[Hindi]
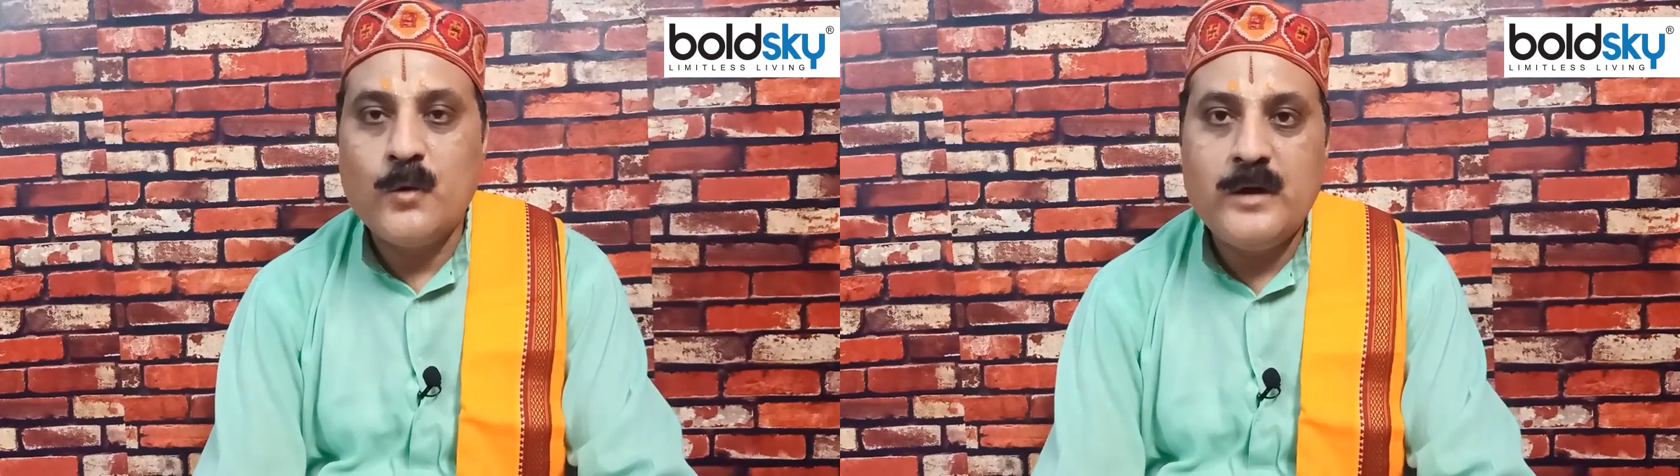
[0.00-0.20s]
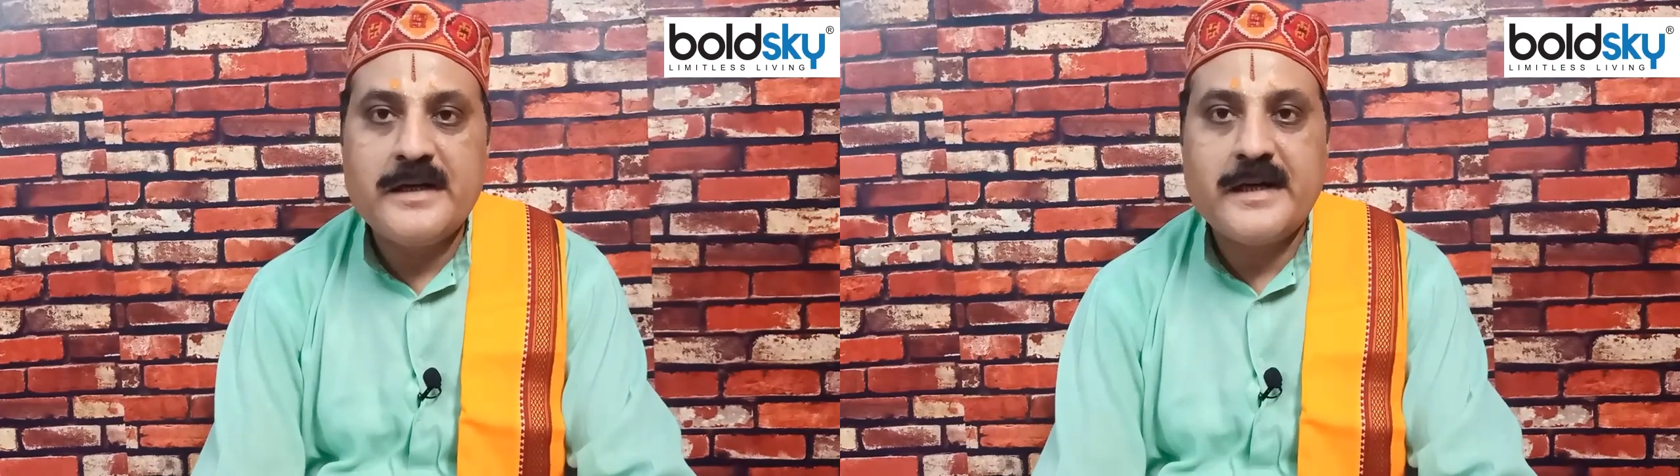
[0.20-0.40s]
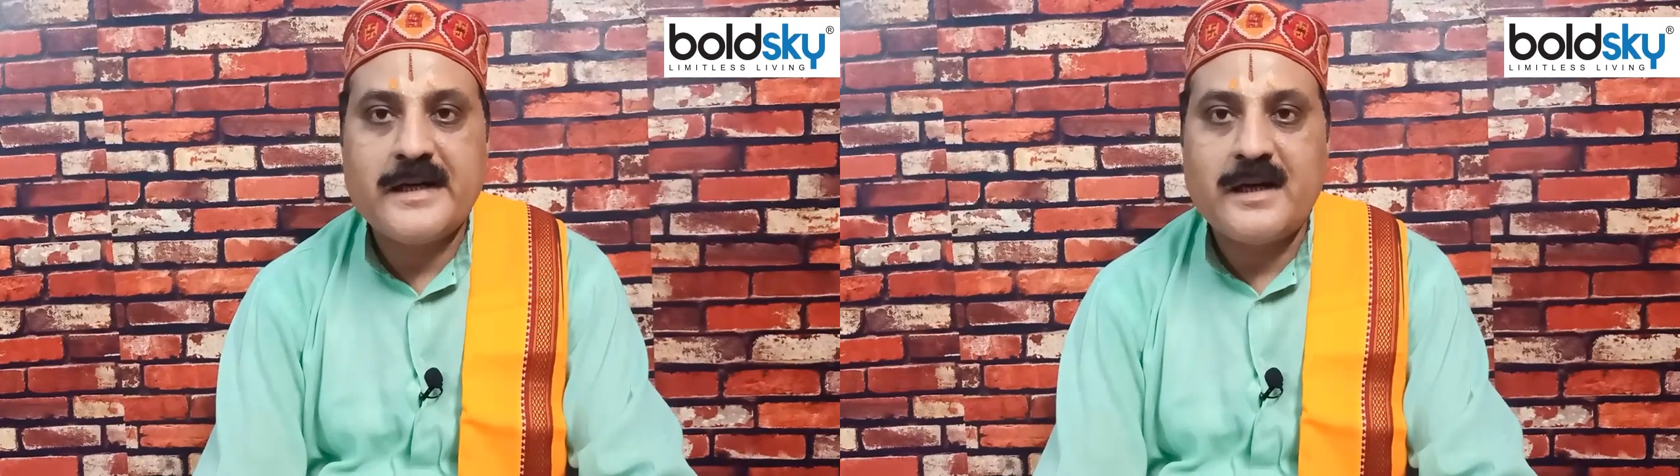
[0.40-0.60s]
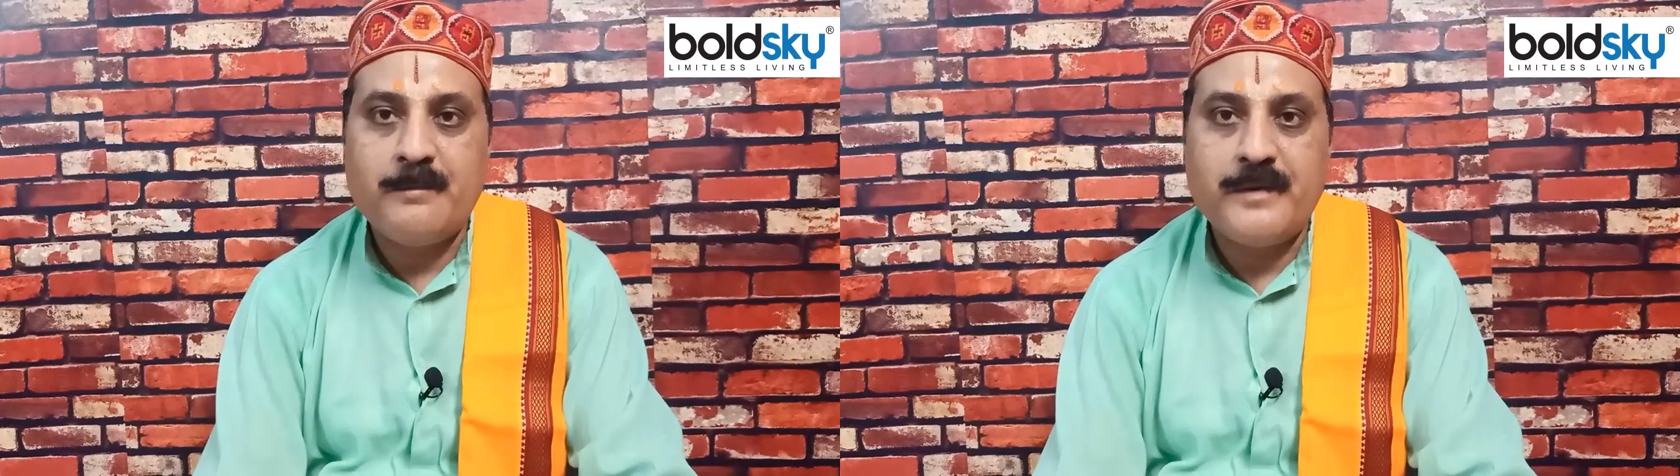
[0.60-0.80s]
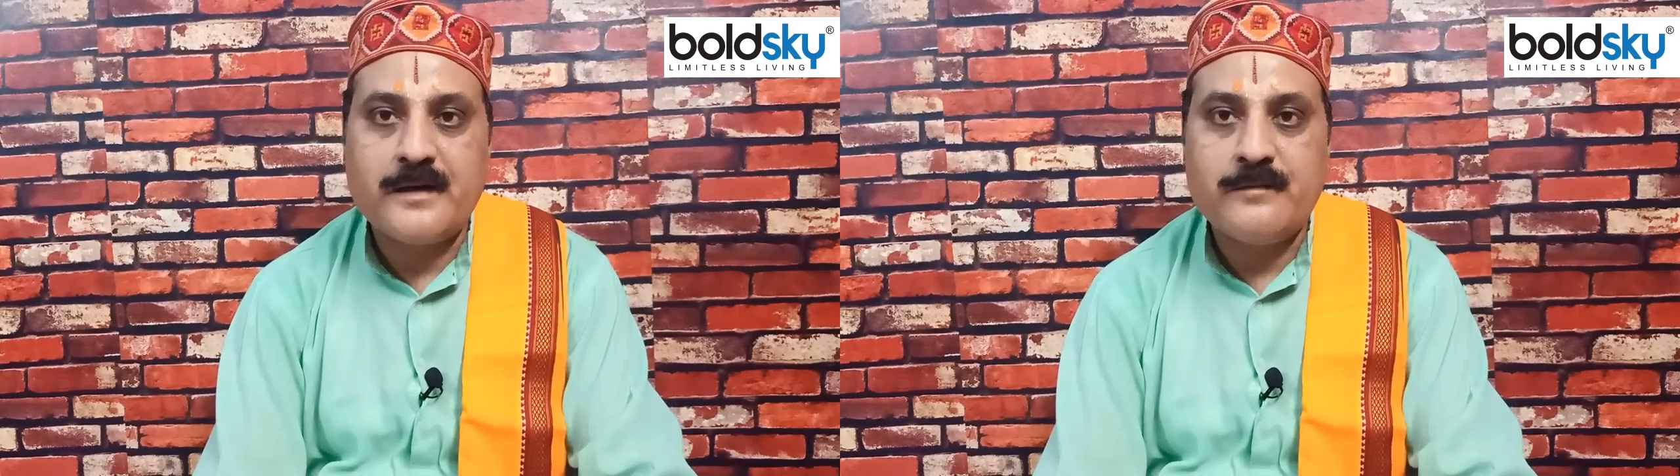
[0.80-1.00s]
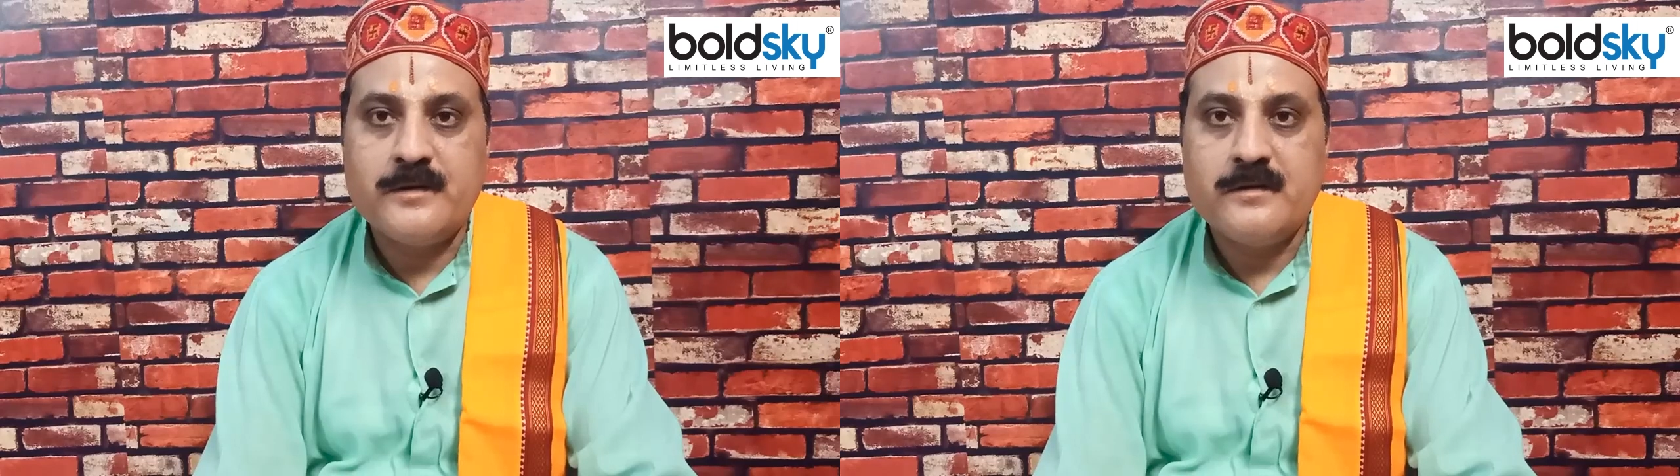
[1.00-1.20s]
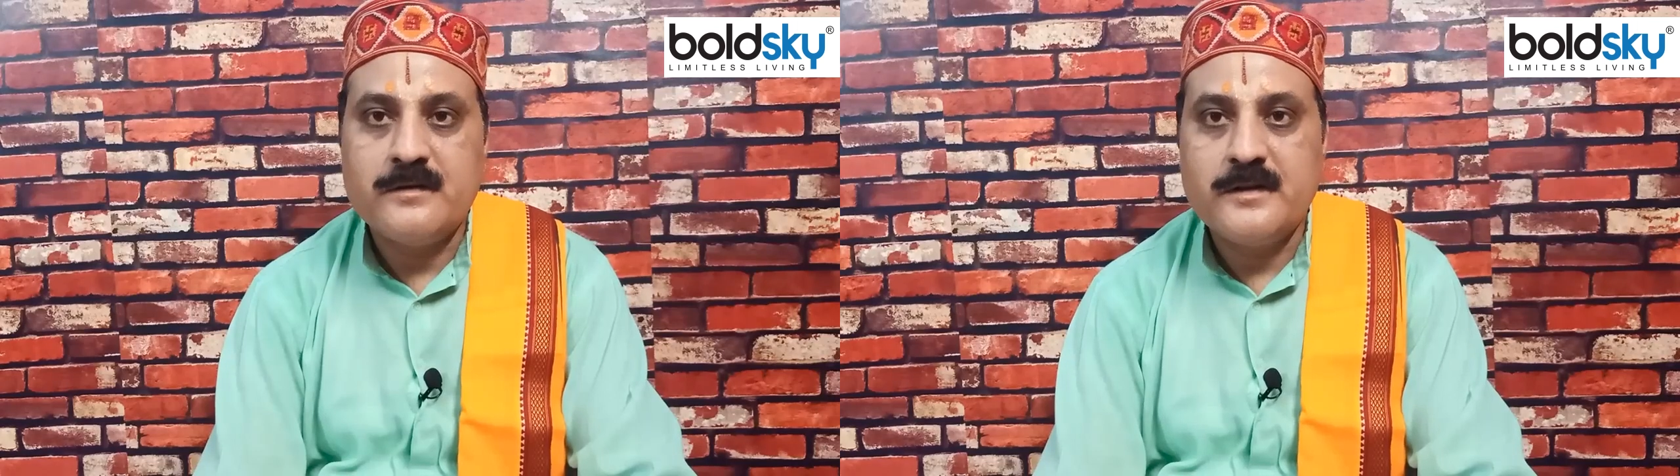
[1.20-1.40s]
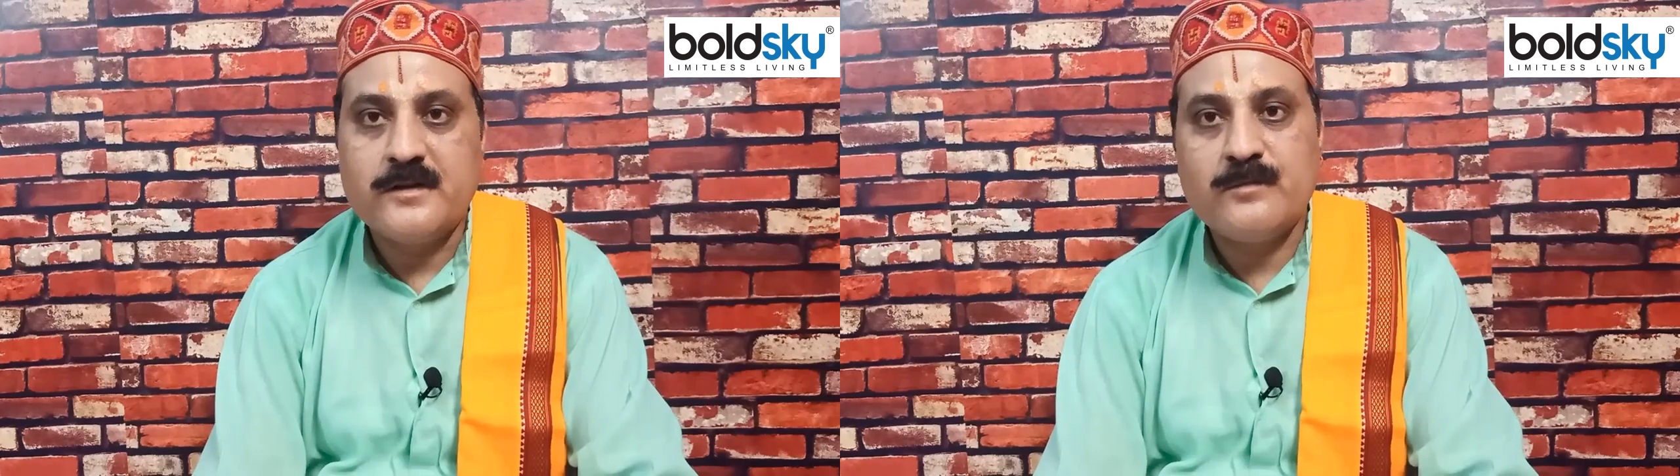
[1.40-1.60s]
होलिका का पर्व
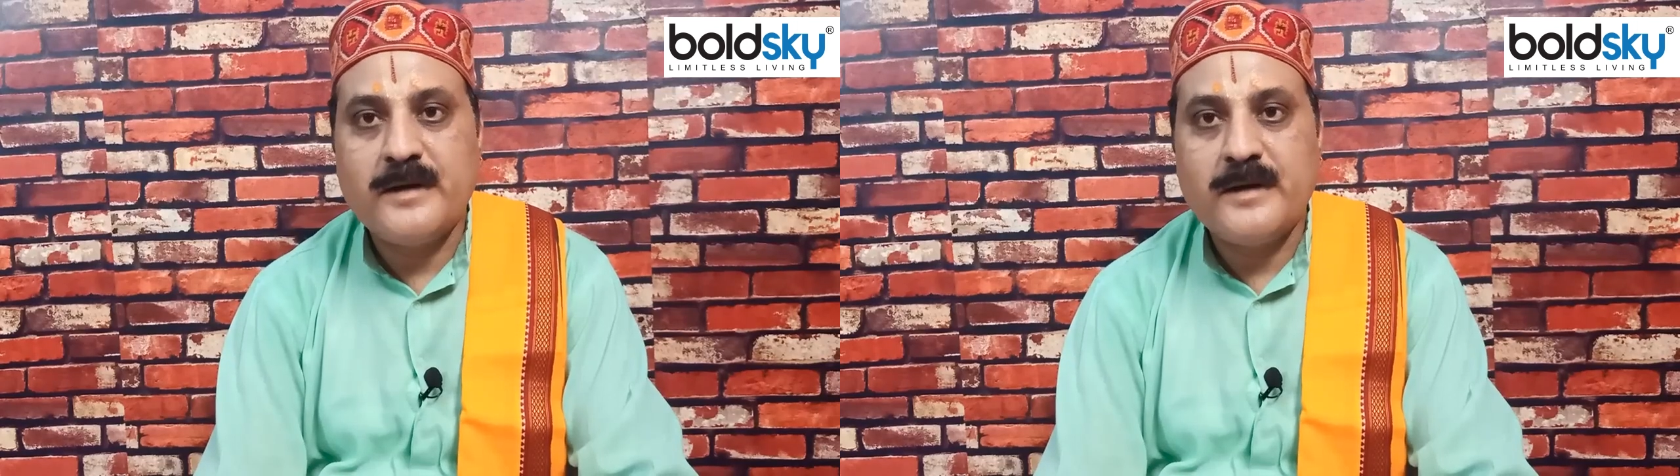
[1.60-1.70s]
इस